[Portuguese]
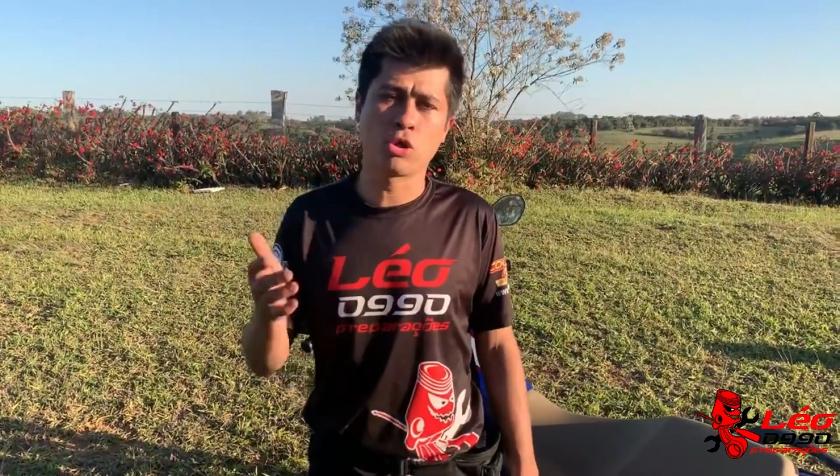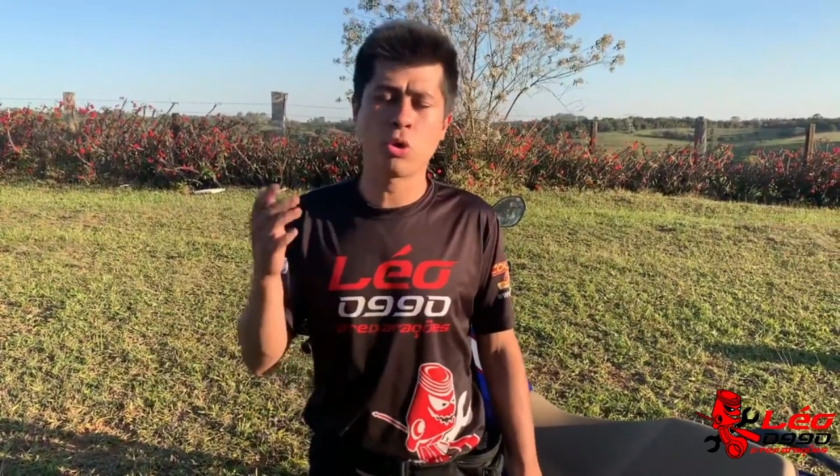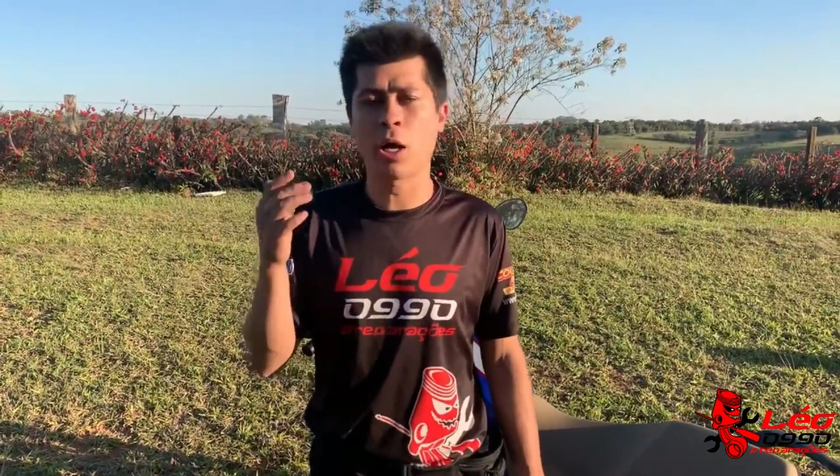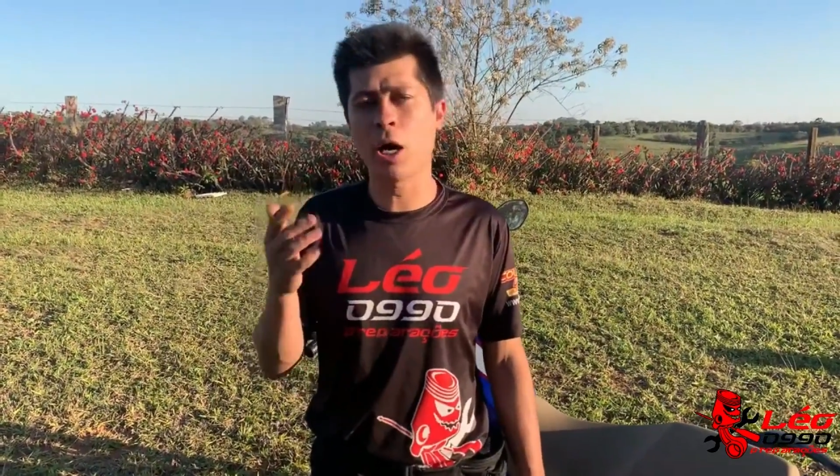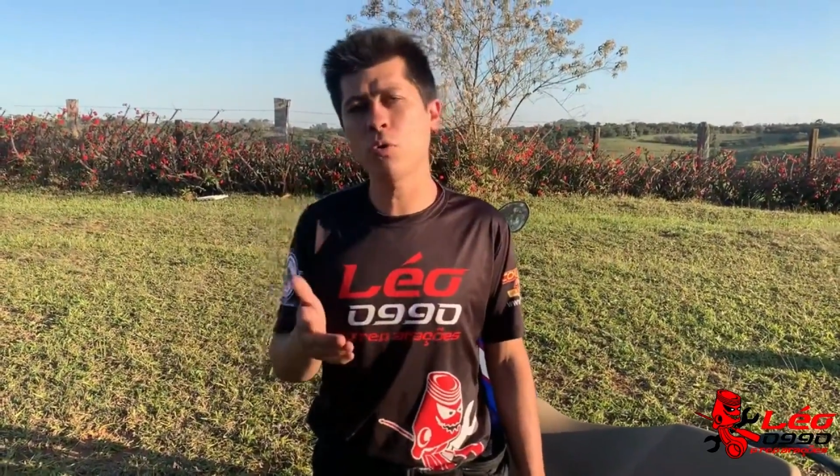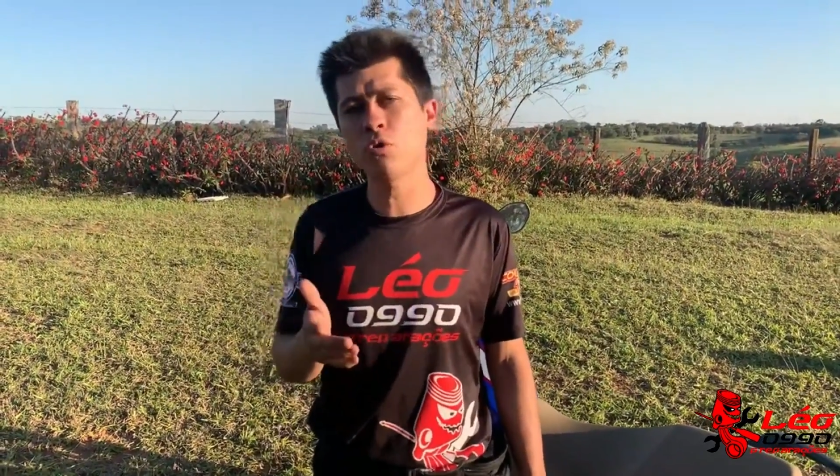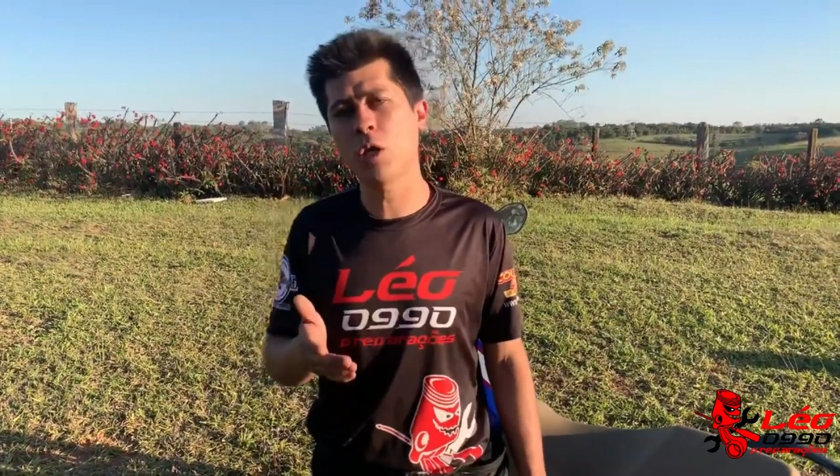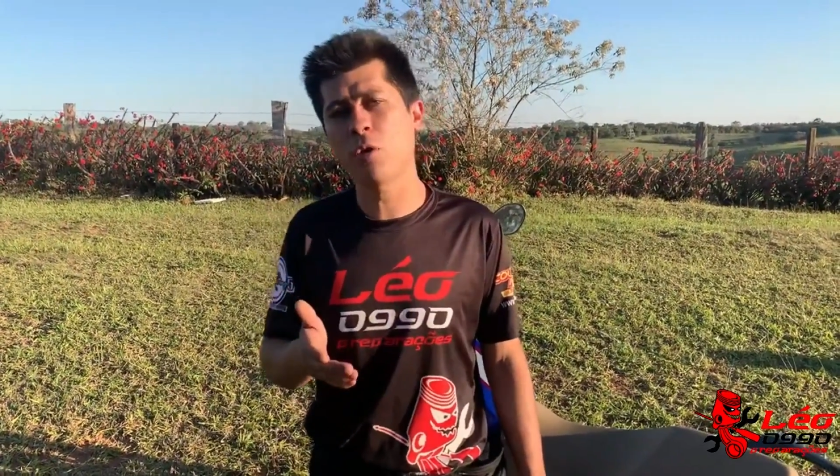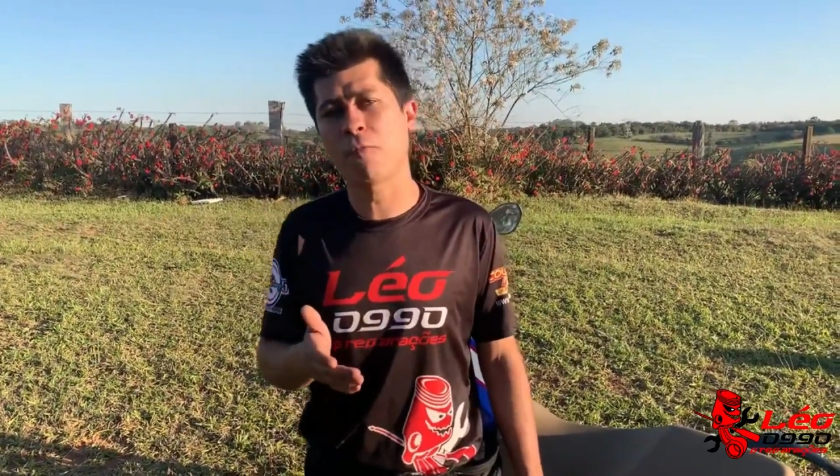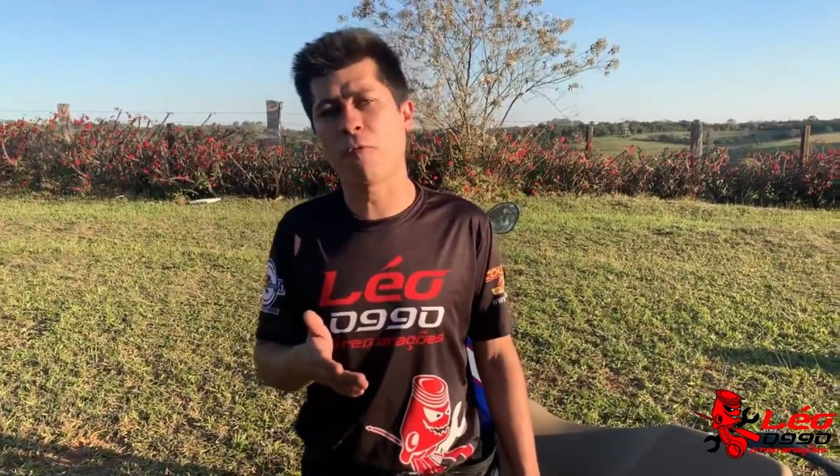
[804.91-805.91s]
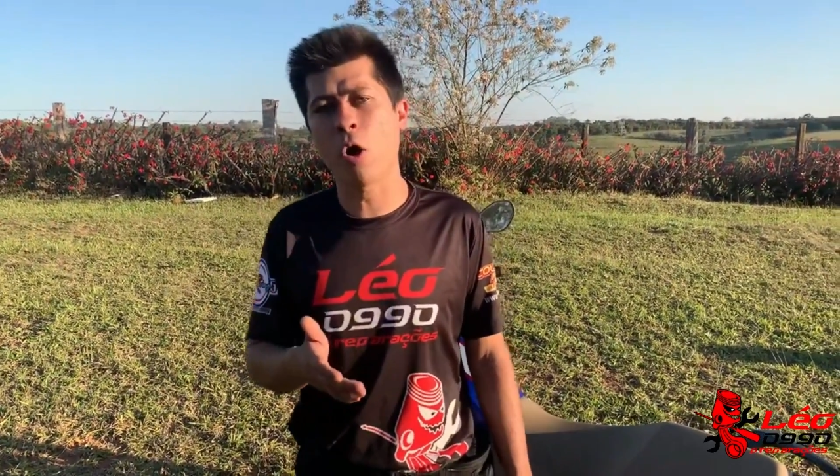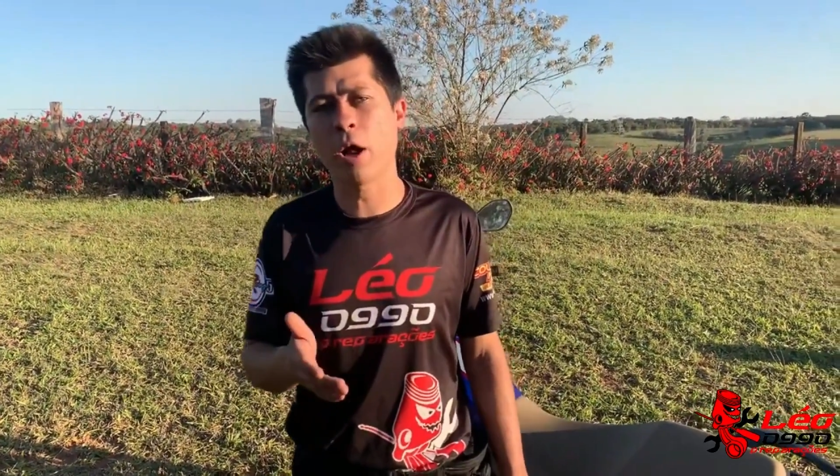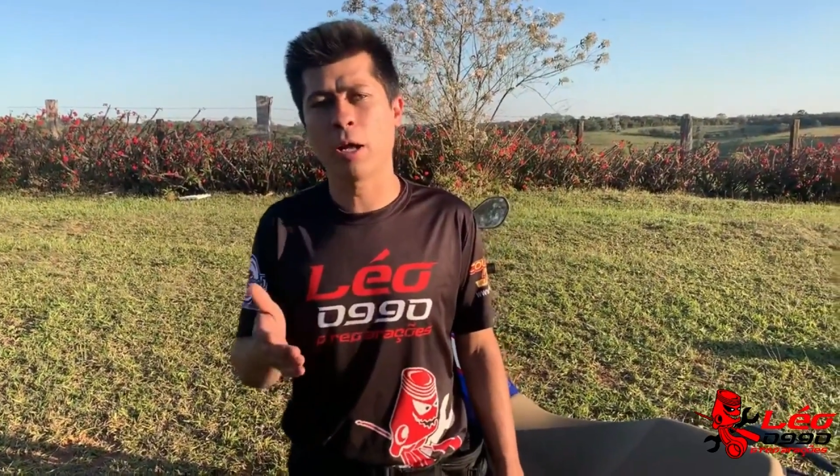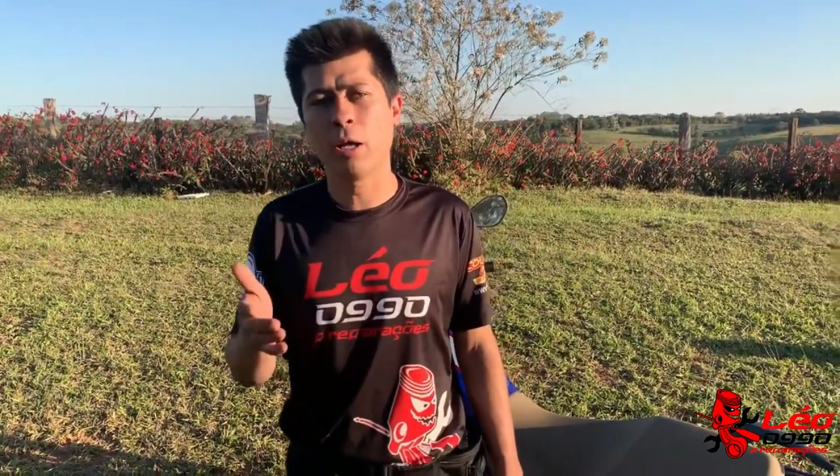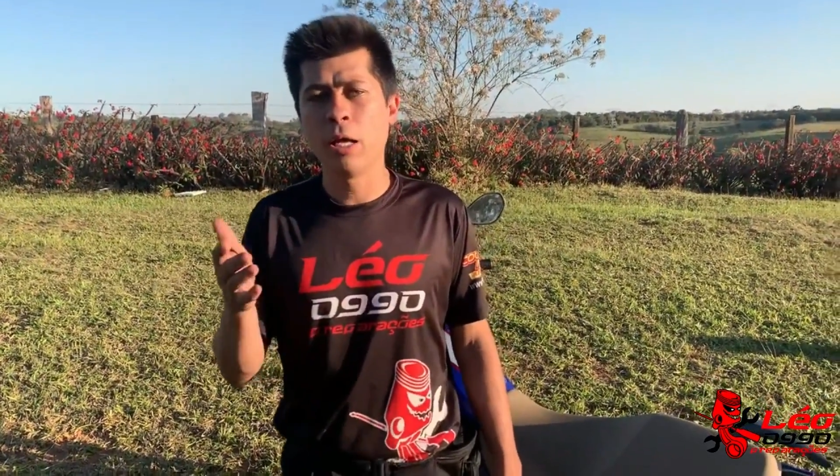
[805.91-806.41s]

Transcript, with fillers: jogando dinheiro fora